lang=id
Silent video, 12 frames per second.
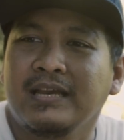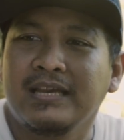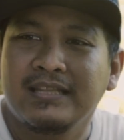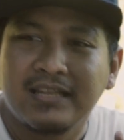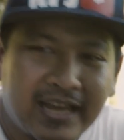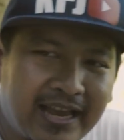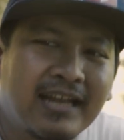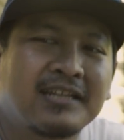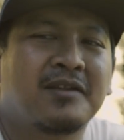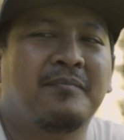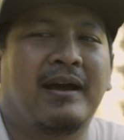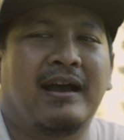Intinya
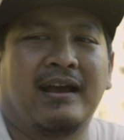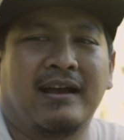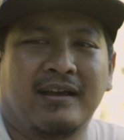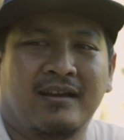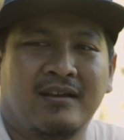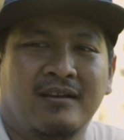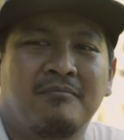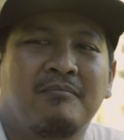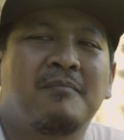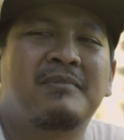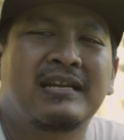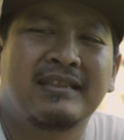ngeten, Mbah.
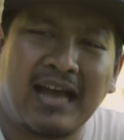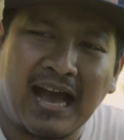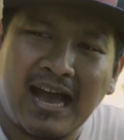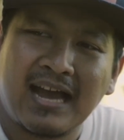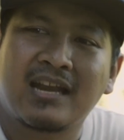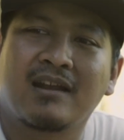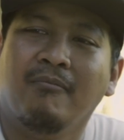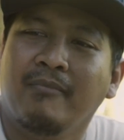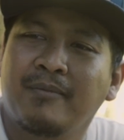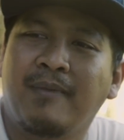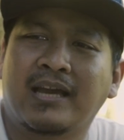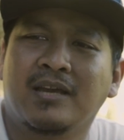Pemerintah
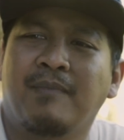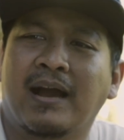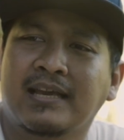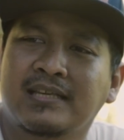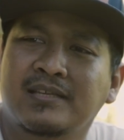nembe bagi-bagi